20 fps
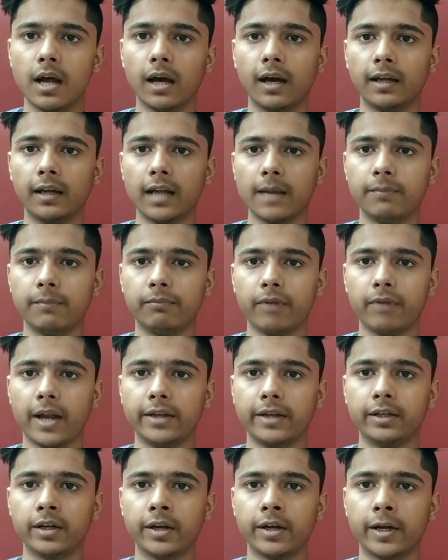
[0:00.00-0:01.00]
अगर आप
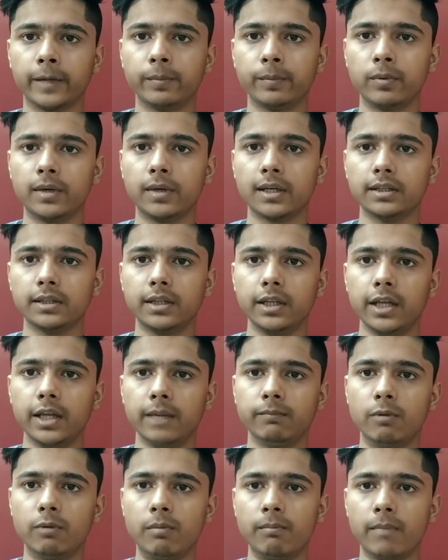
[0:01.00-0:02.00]
फ्लाइट की टिकट बुक करते
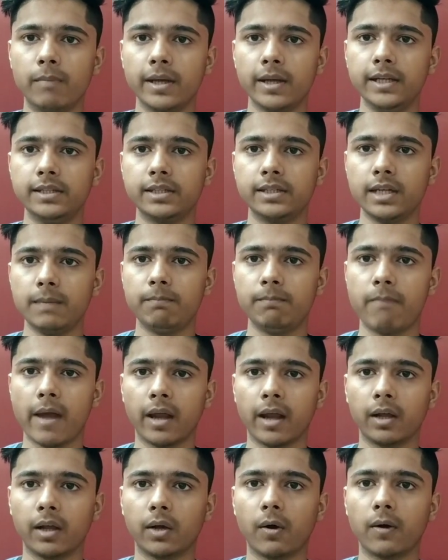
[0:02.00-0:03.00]
हैं मुंबई से
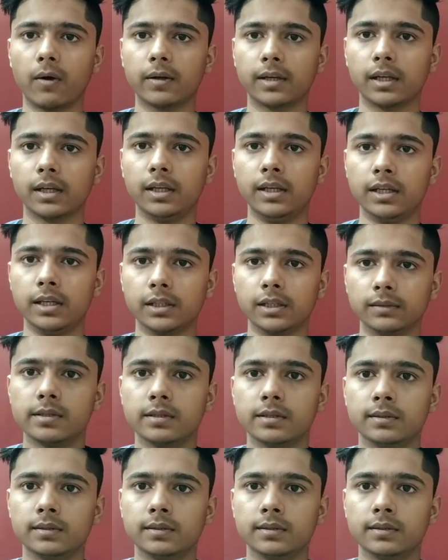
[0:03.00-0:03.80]
बैंकॉक के लिए